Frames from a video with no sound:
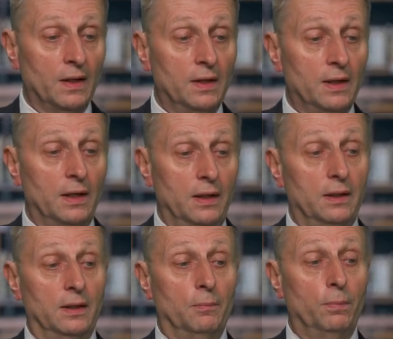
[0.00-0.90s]
E,
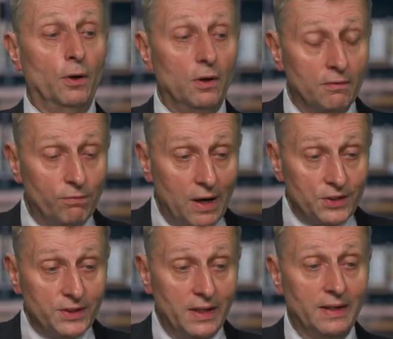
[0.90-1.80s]
bo
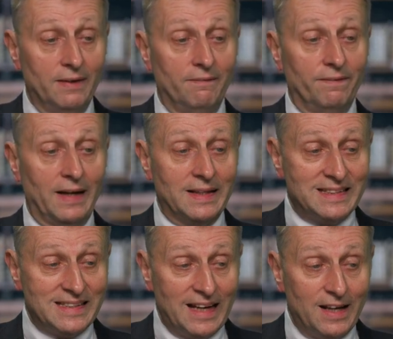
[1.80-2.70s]
właśnie
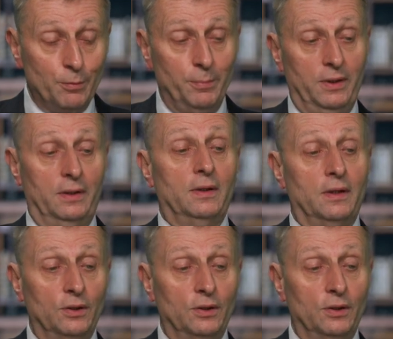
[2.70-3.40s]
wracamy